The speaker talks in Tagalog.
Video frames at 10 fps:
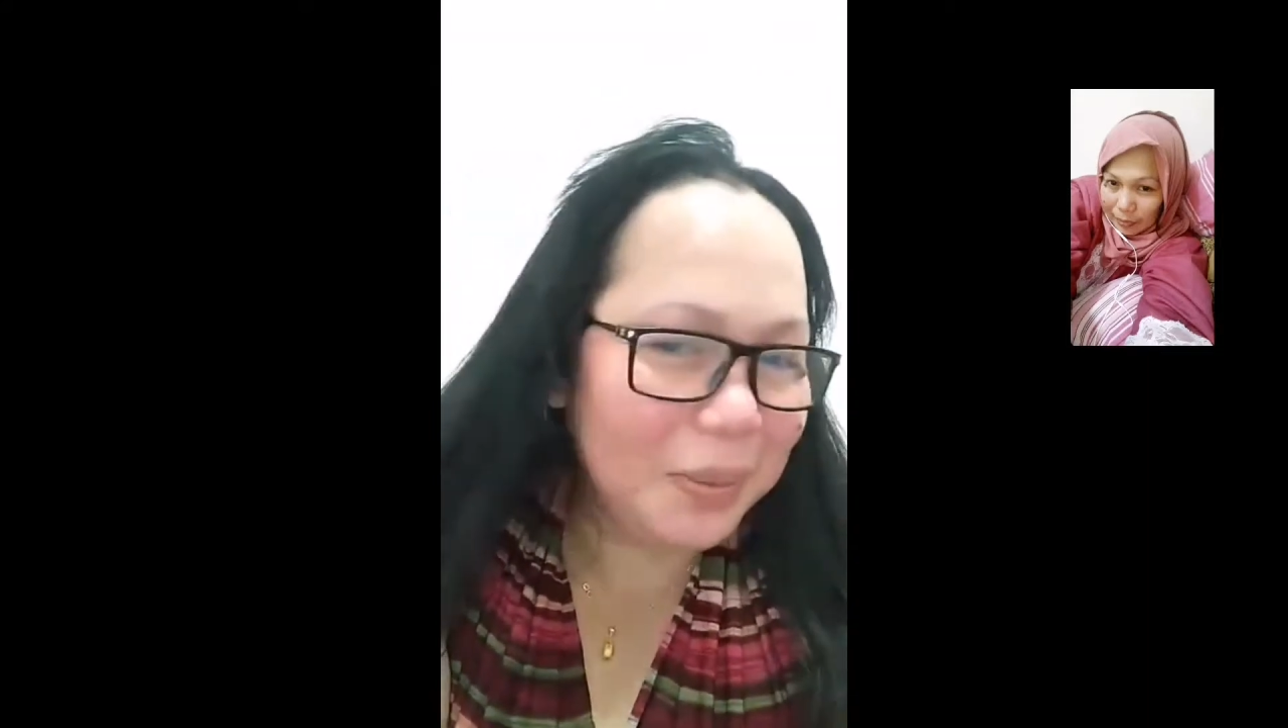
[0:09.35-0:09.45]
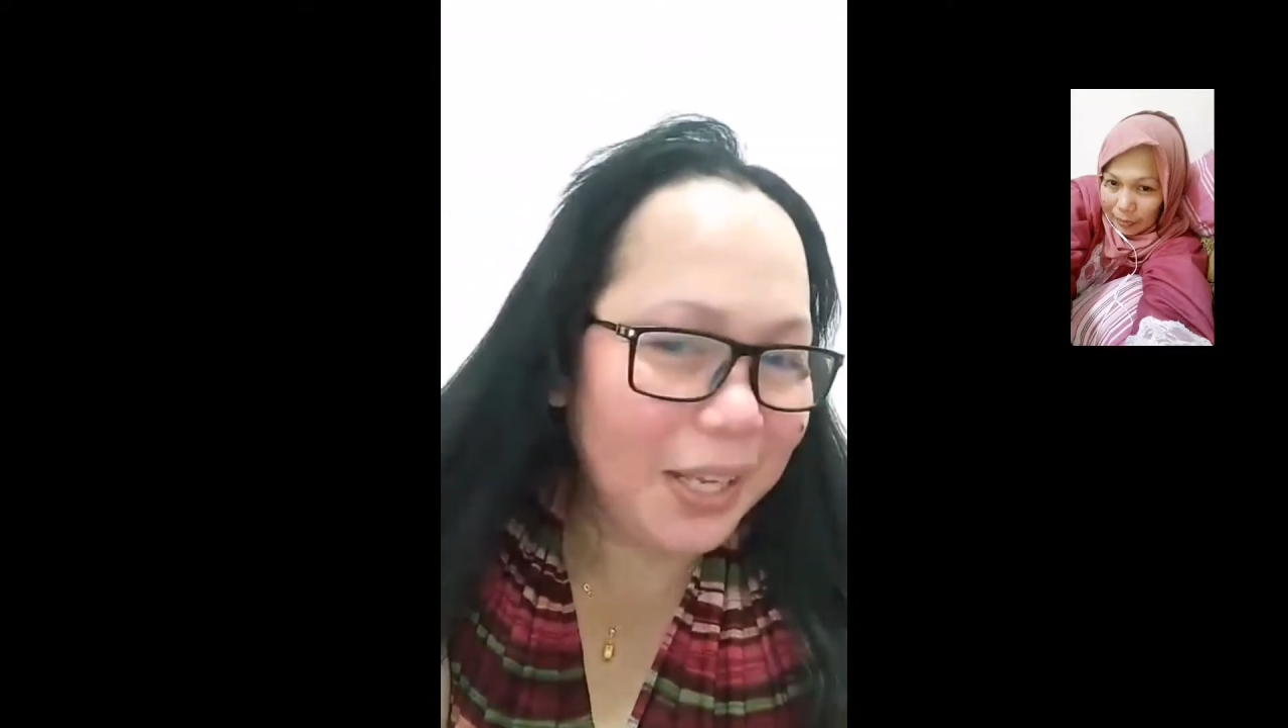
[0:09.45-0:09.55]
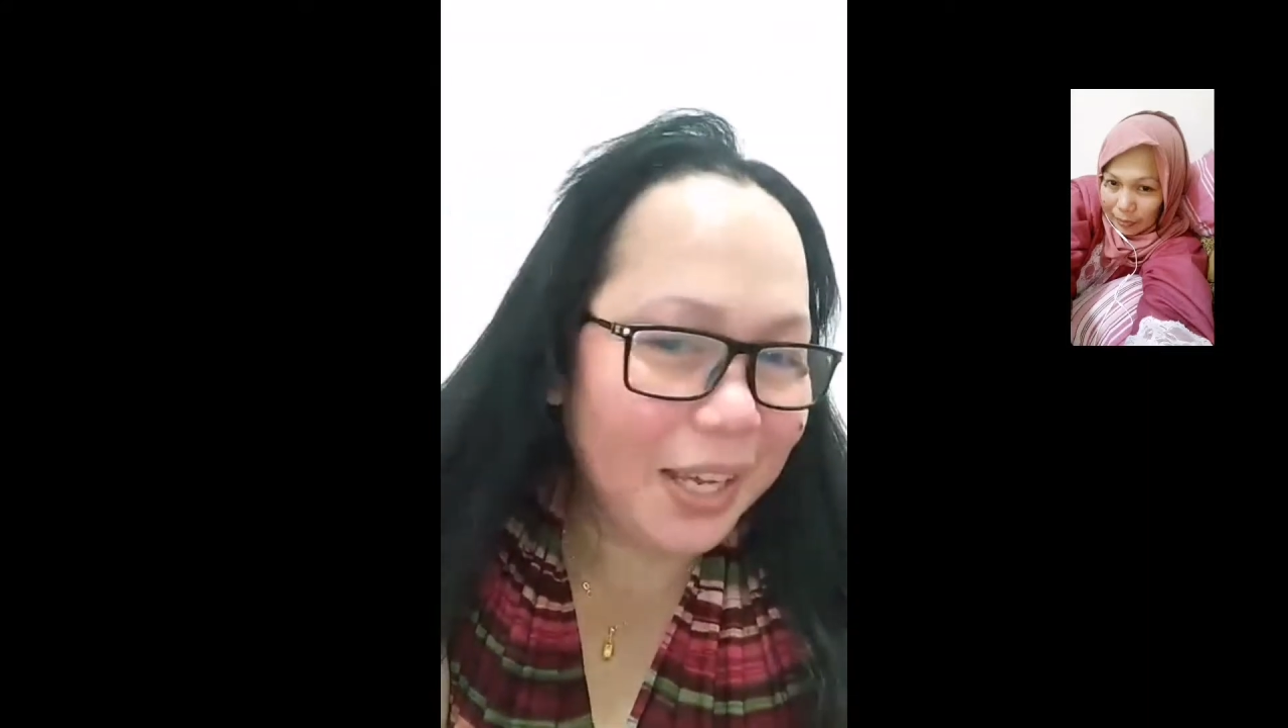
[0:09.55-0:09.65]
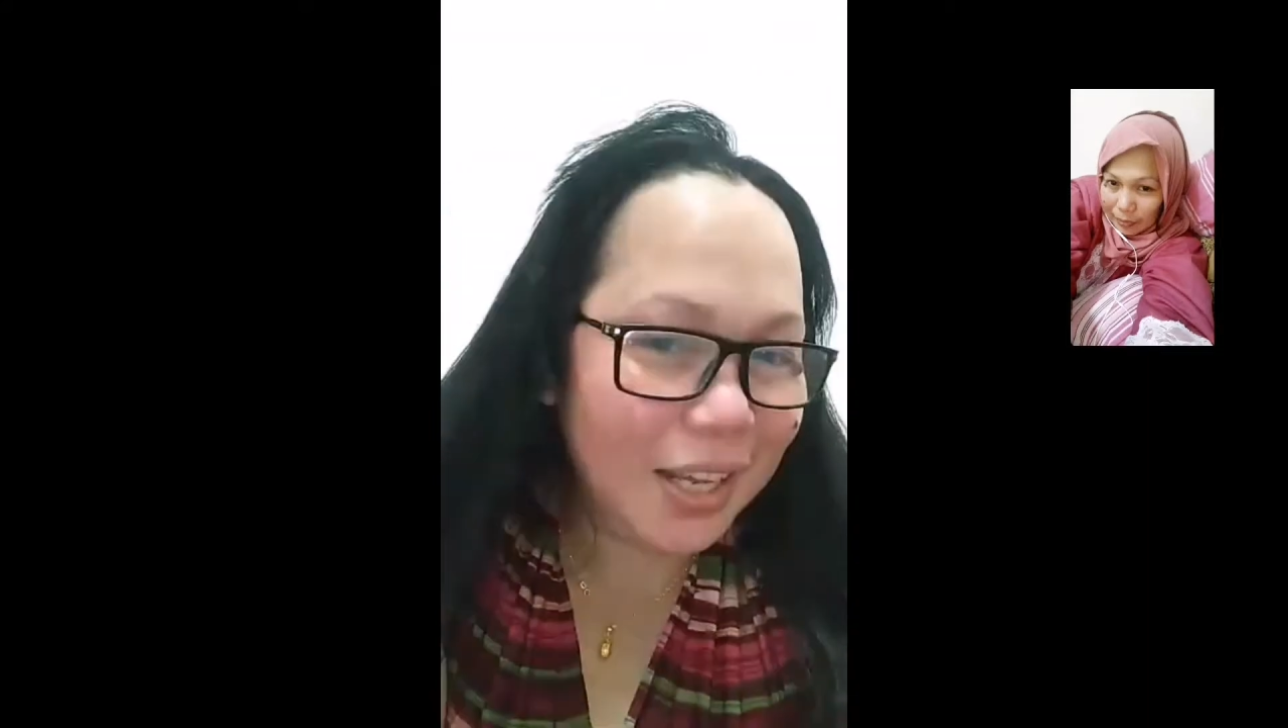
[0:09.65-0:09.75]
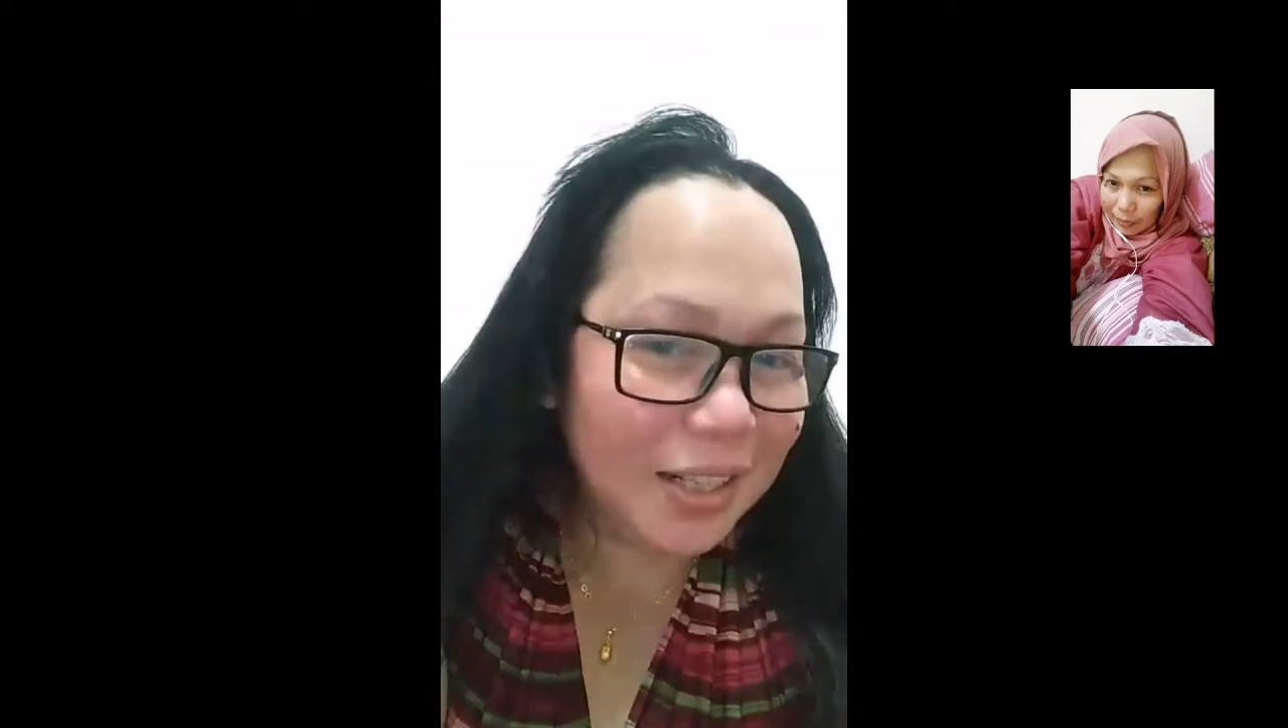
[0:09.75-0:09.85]

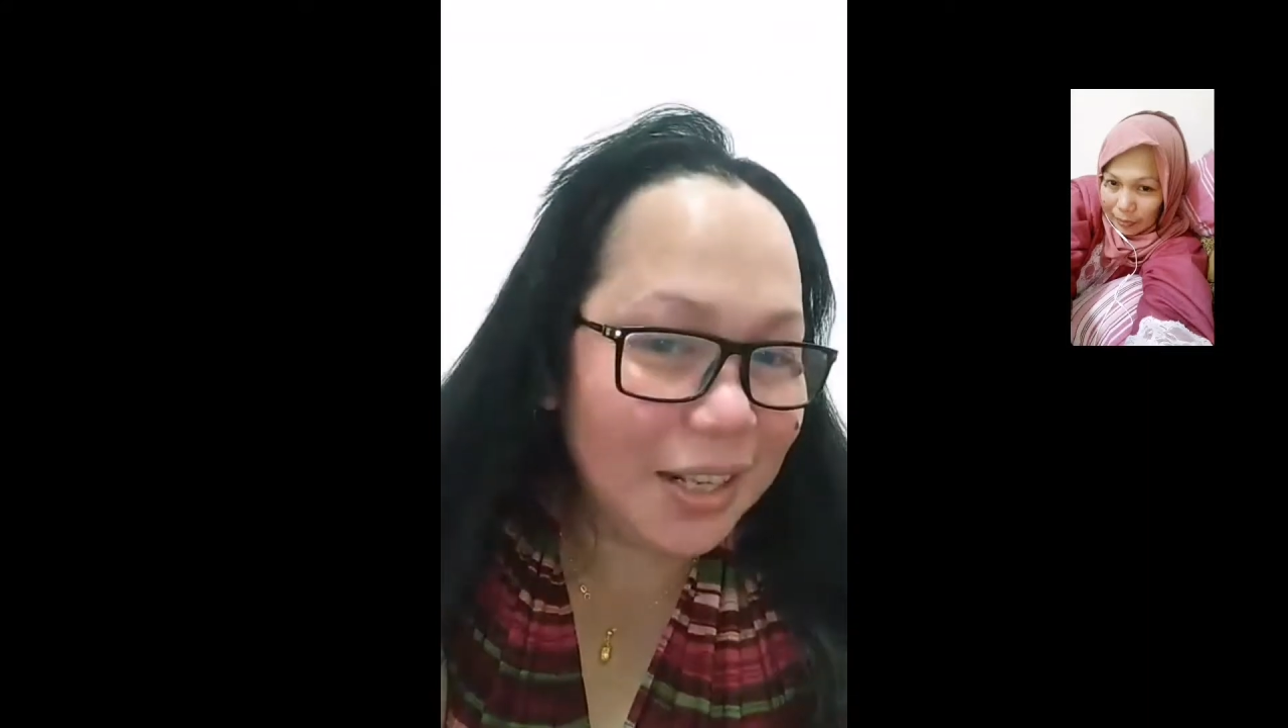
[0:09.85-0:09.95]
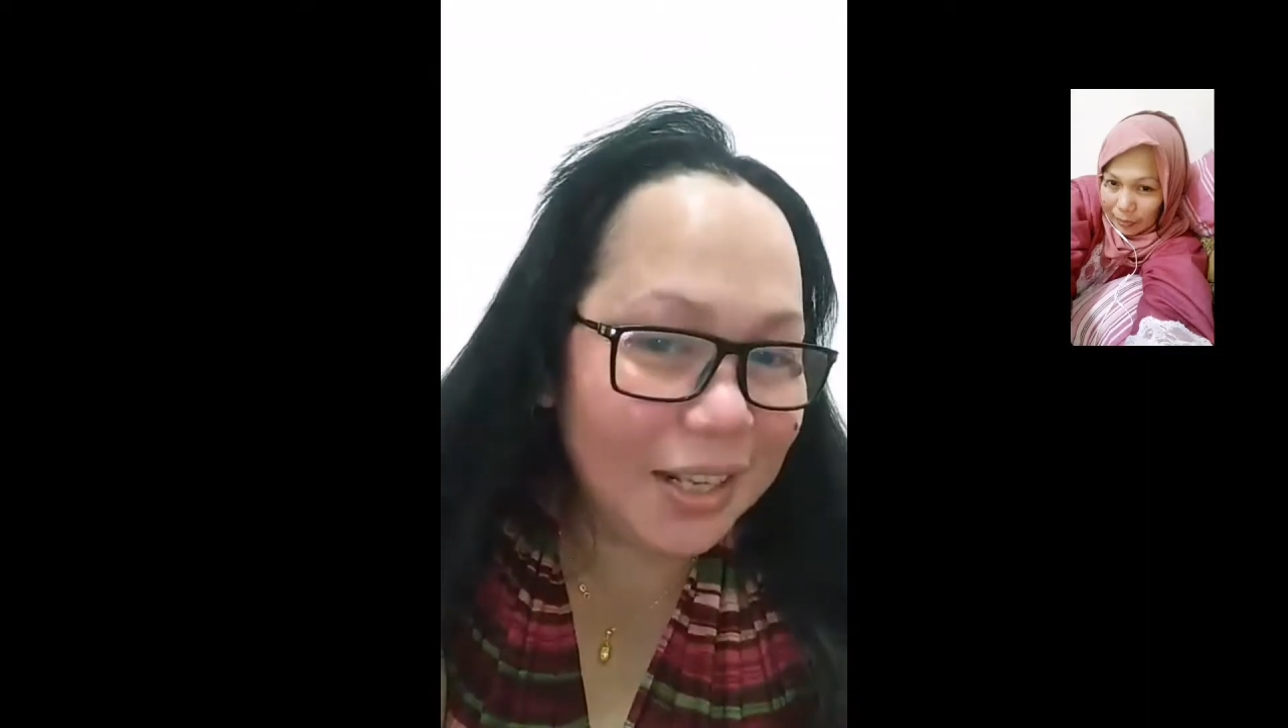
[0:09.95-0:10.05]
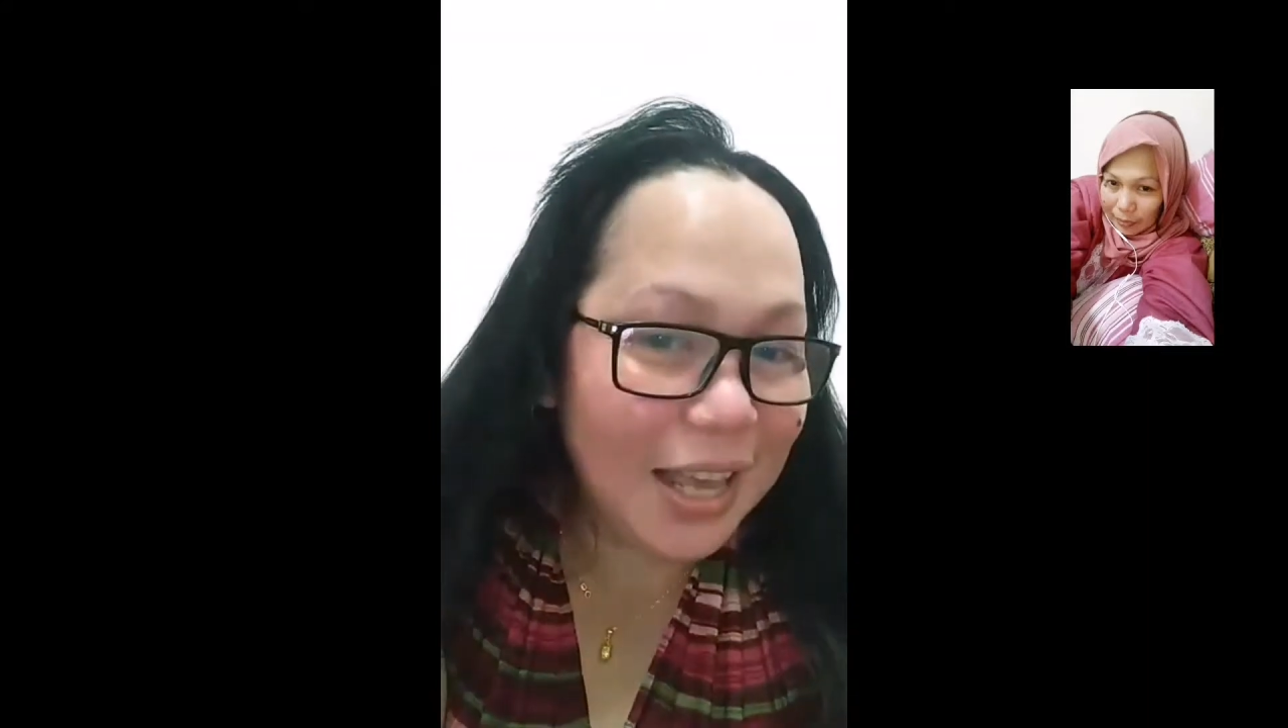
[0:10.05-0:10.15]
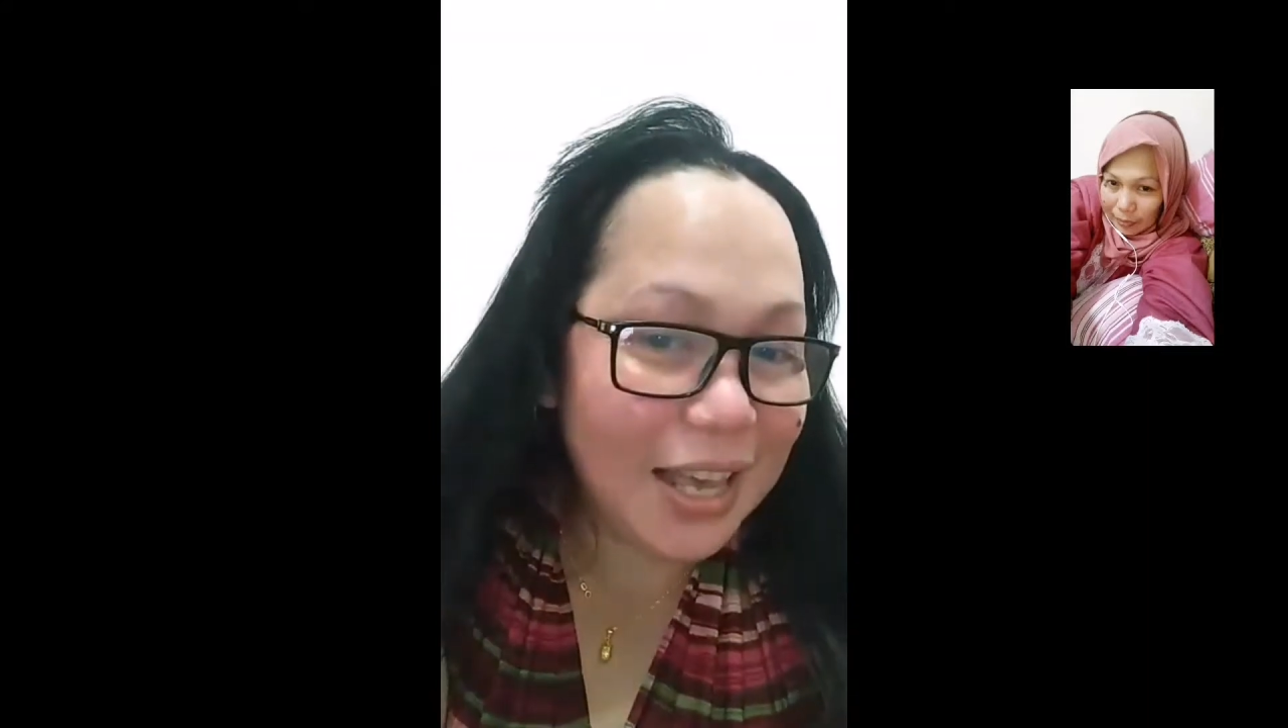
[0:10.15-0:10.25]
Vlog.